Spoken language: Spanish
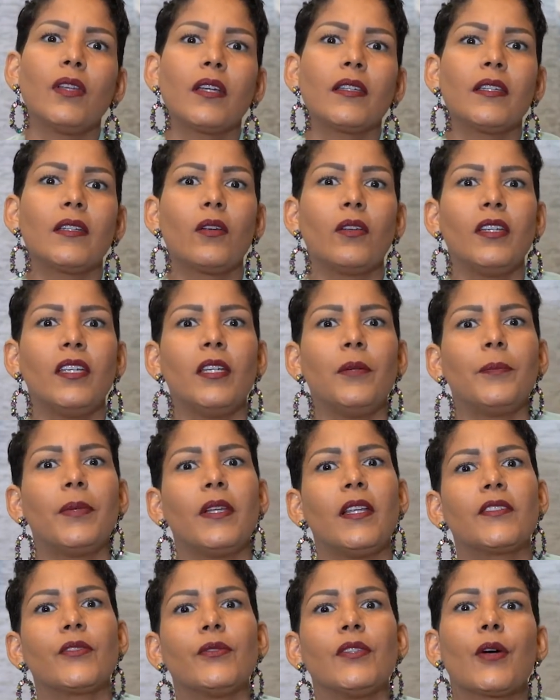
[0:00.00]
la quiero limpia
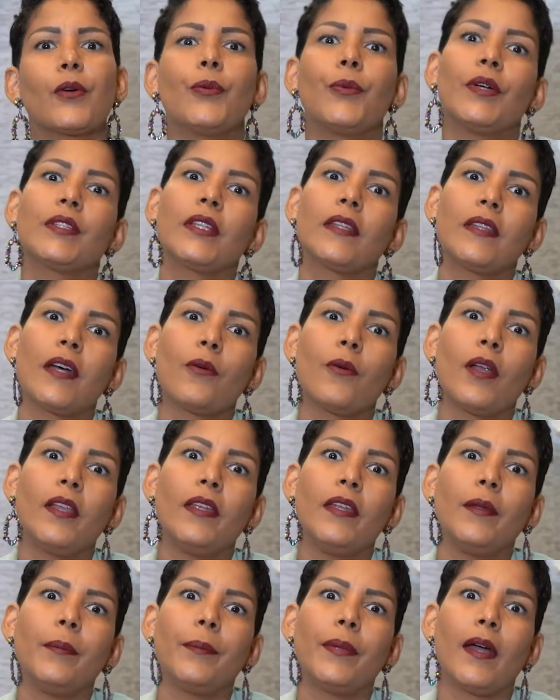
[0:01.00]
y le echo una cubeta de agua
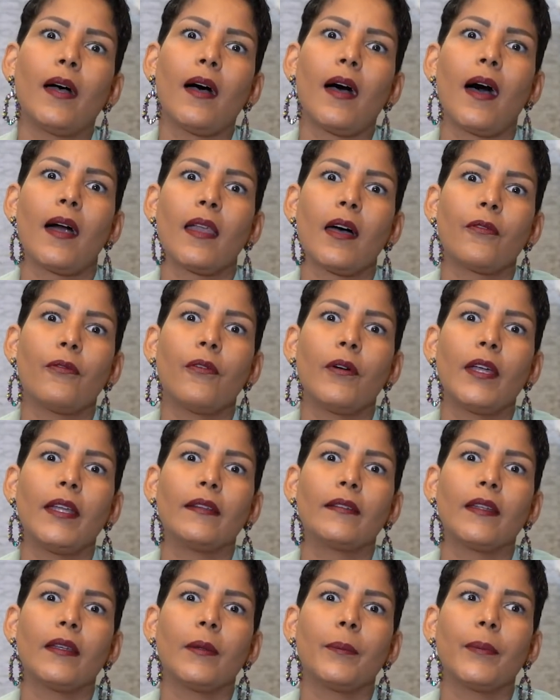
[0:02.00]
limpia a la
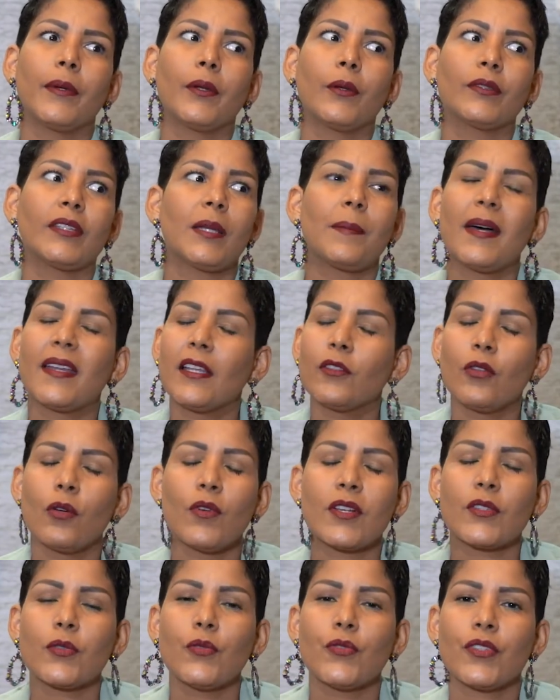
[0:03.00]
fuente, pero está emanando
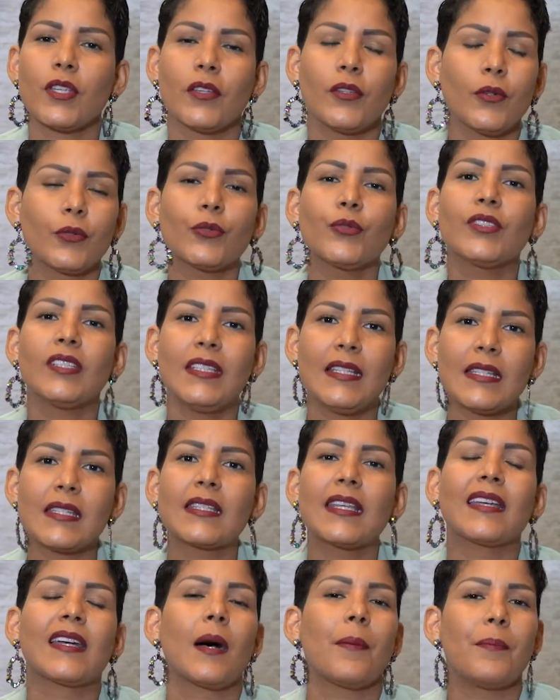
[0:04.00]
agua sucia. No, tú tienes
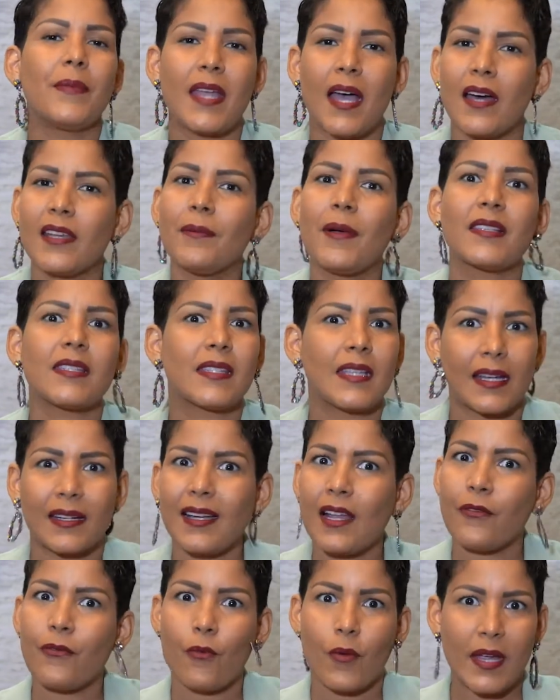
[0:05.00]
que cambiar y vaciar
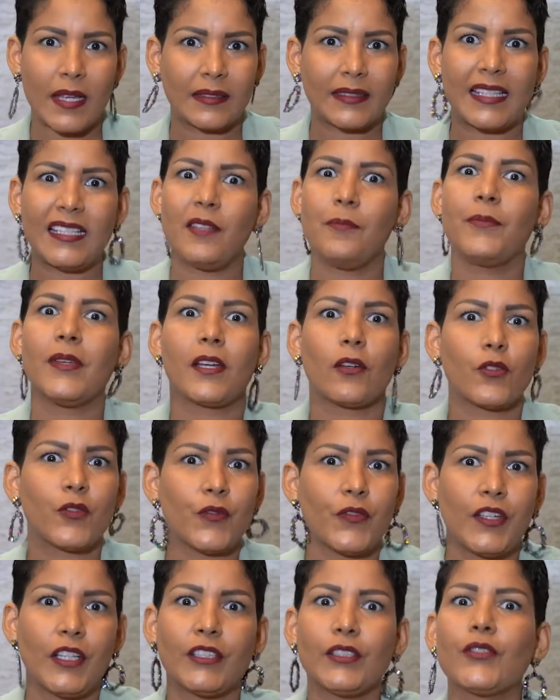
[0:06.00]
la fuente, limpiar
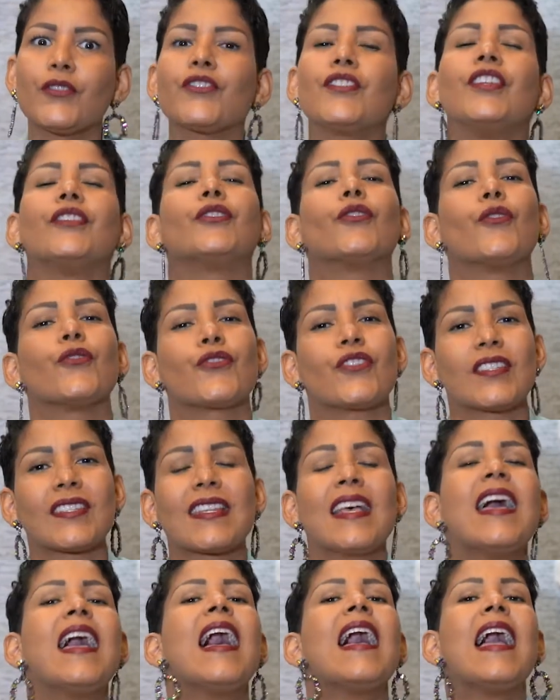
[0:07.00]
los filtros y entonces
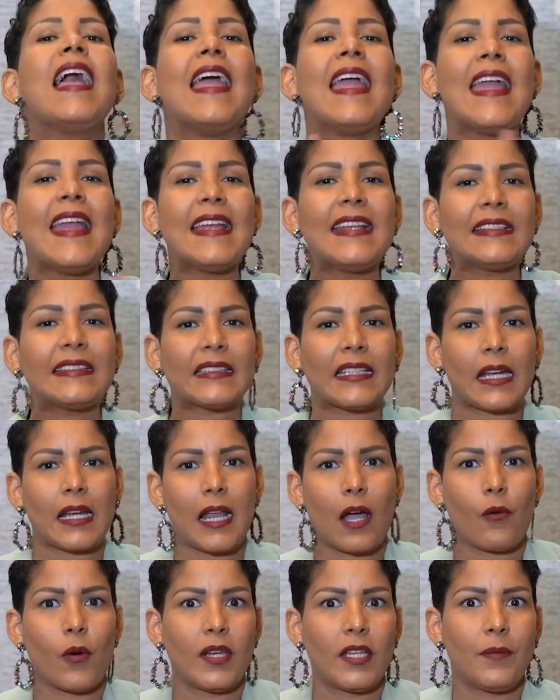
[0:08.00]
entre
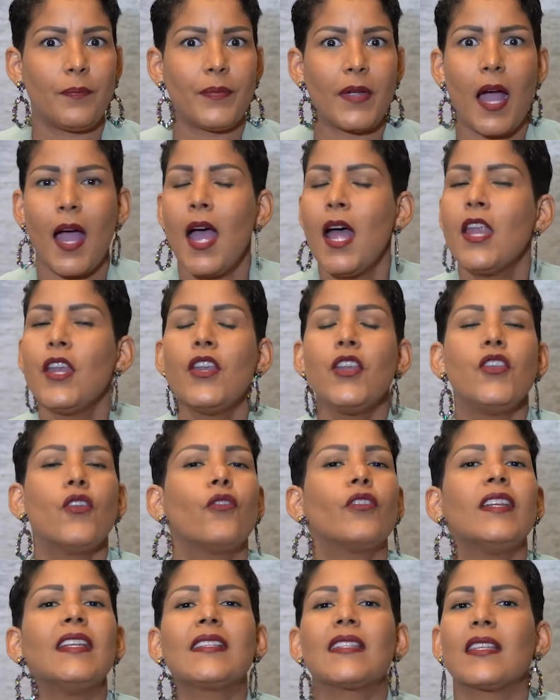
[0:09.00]
el agua limpia.
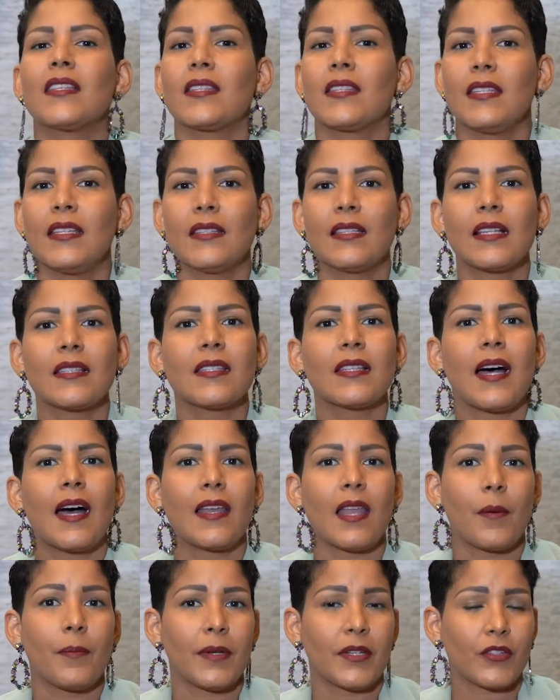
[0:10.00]
No necesitas a
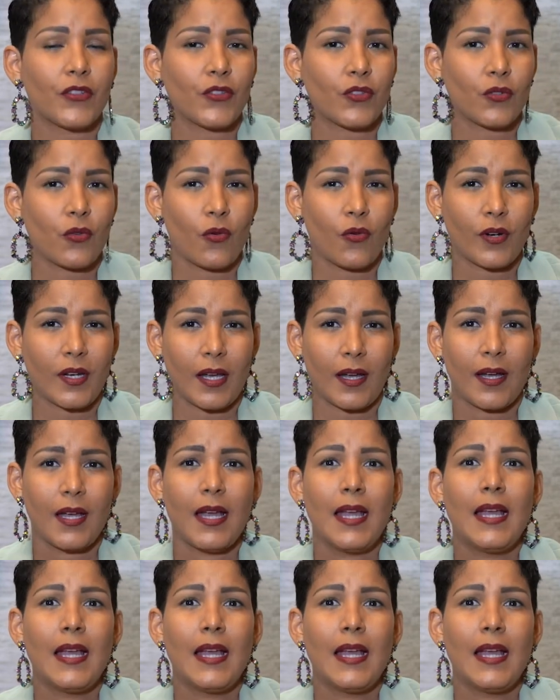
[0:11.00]
la persona